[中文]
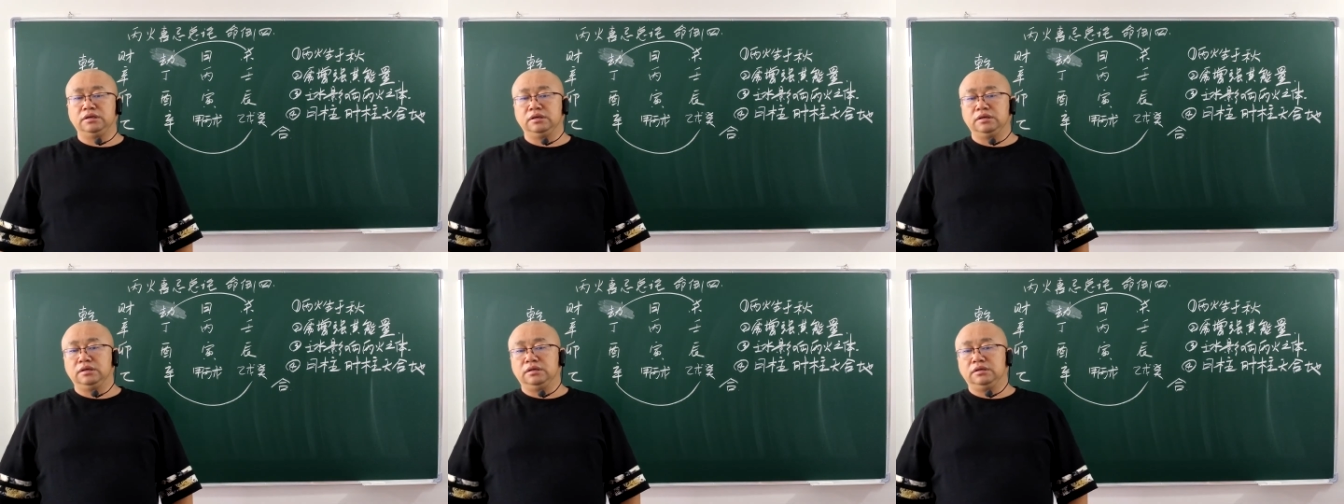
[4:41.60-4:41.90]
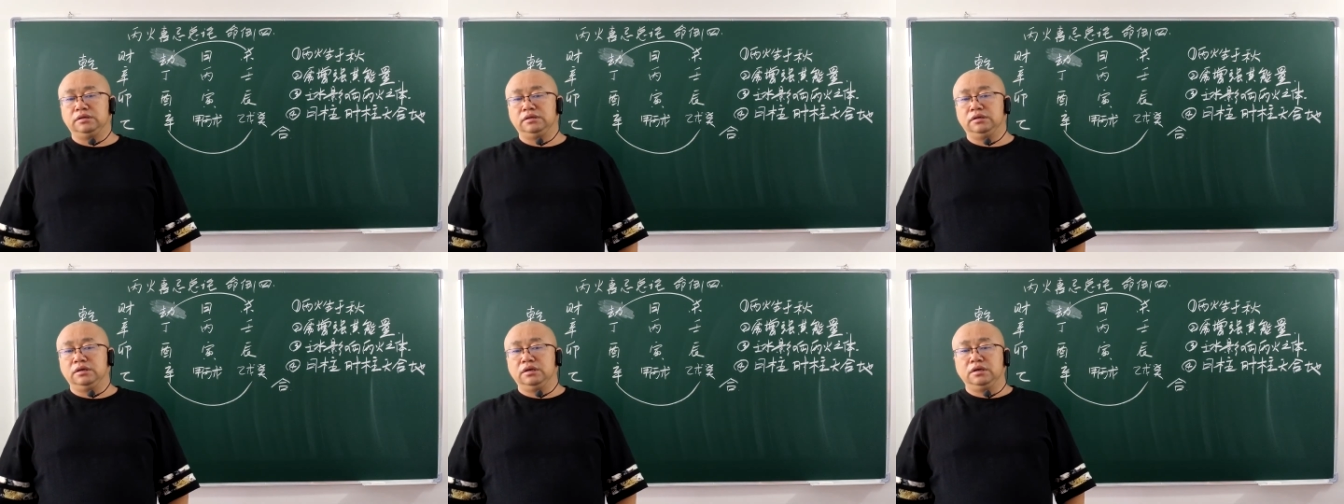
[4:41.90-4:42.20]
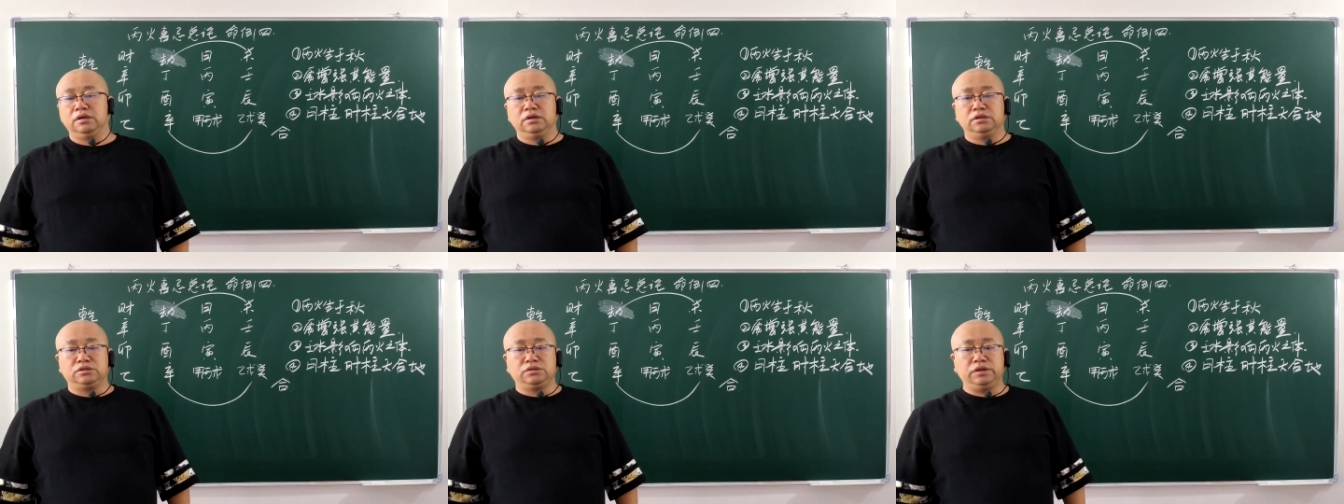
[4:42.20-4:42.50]
所以这
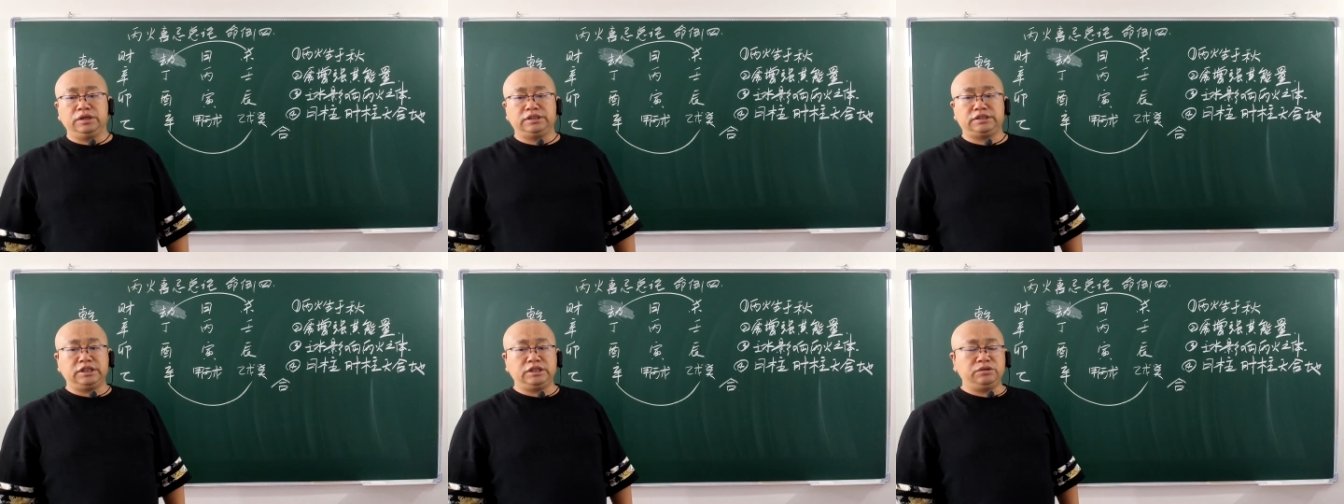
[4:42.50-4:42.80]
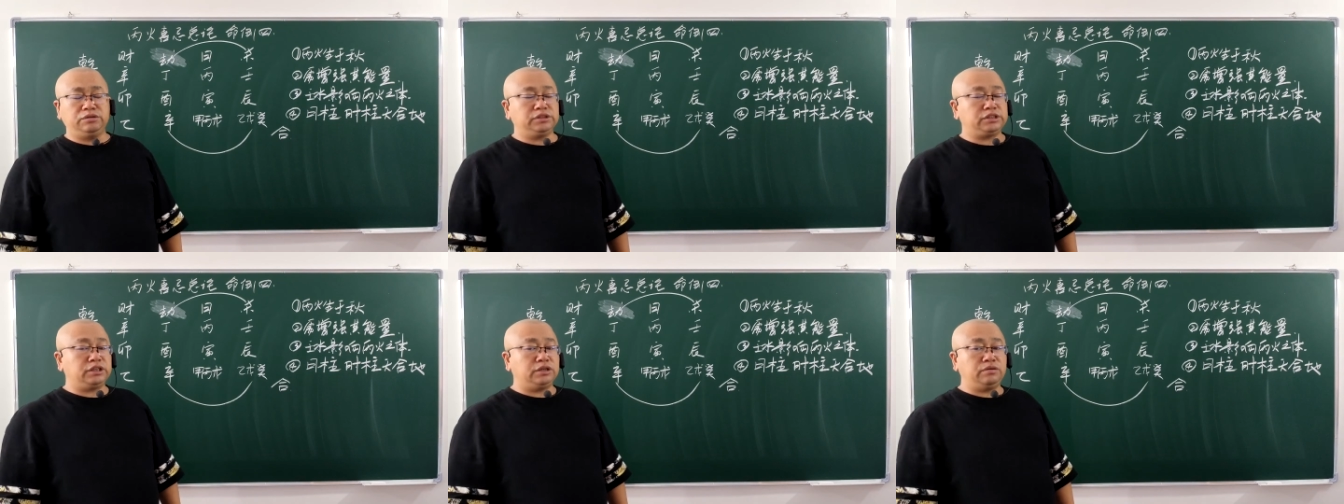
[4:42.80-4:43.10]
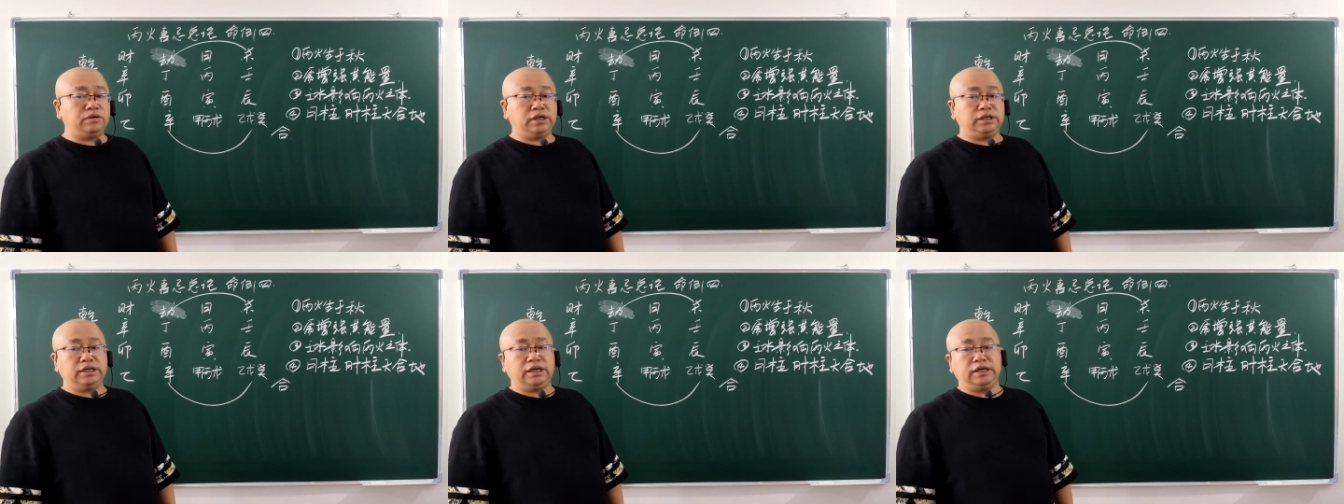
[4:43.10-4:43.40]
种情况呢，
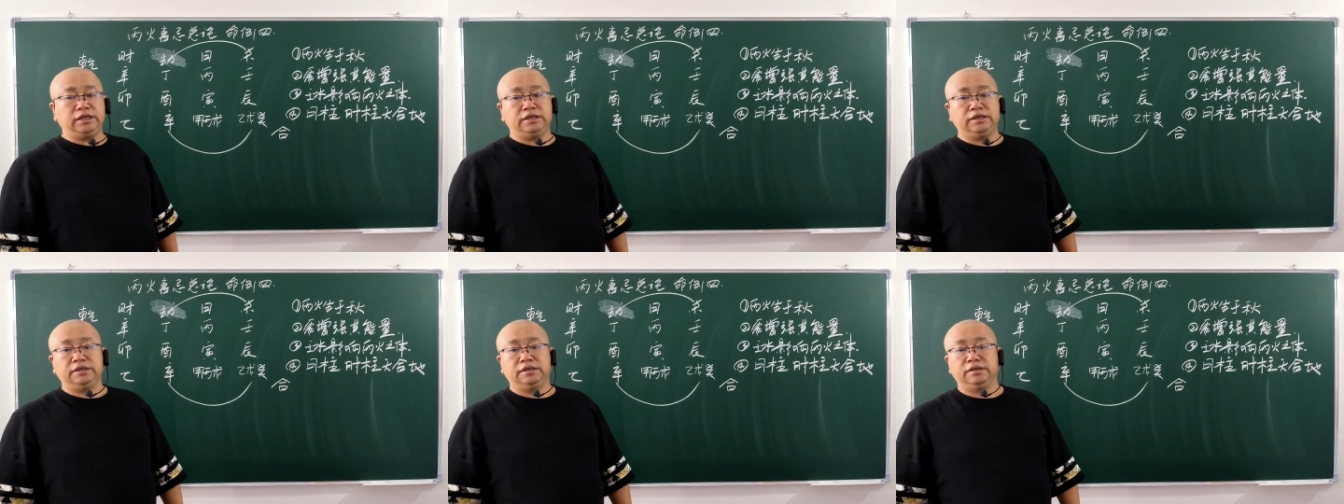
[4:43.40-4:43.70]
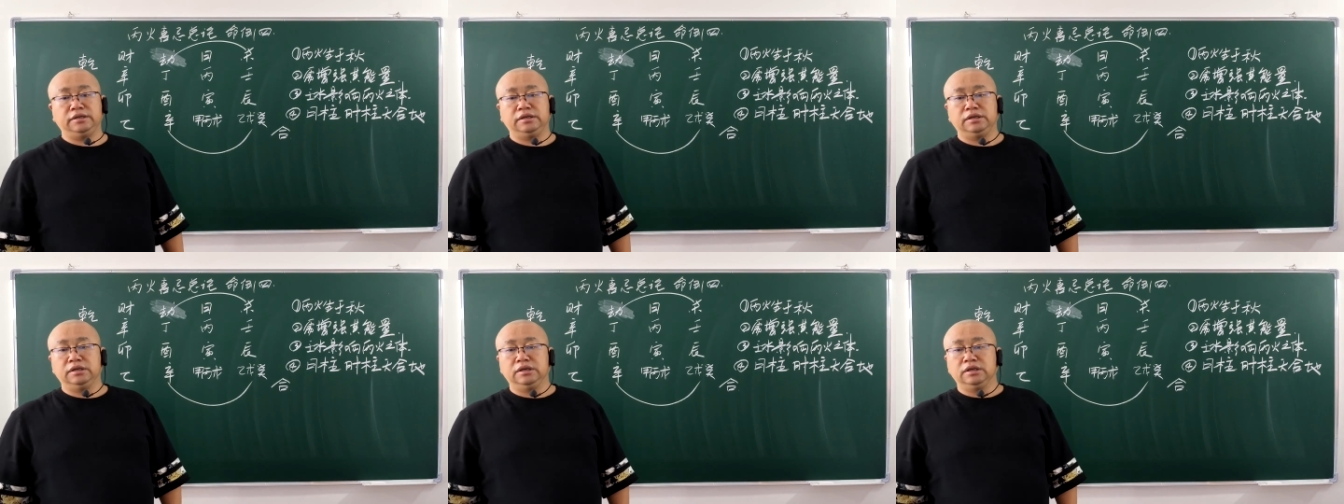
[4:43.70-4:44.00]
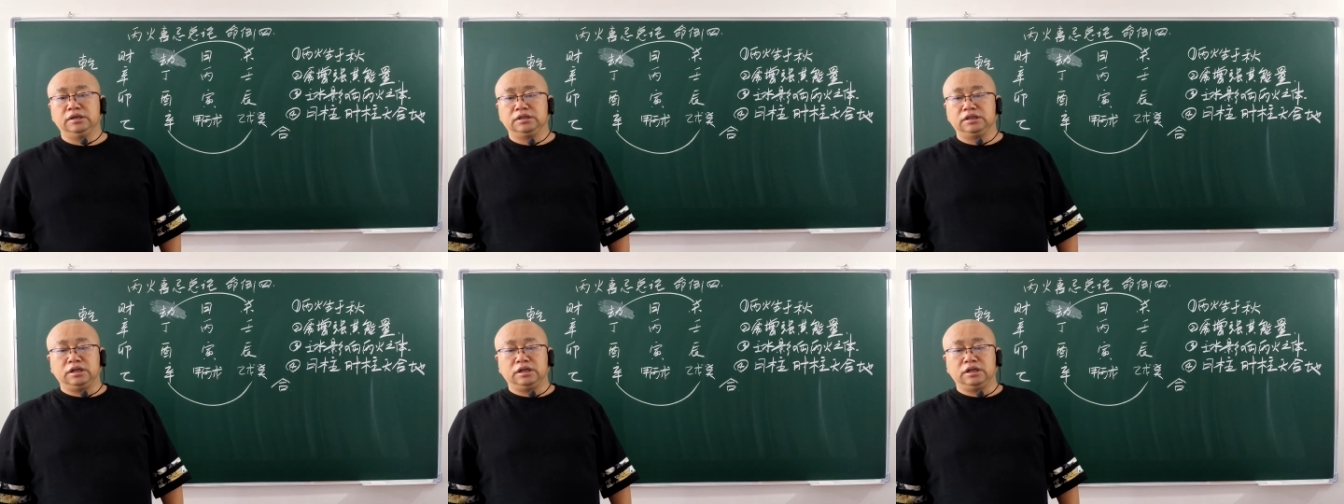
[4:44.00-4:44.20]
得不到财，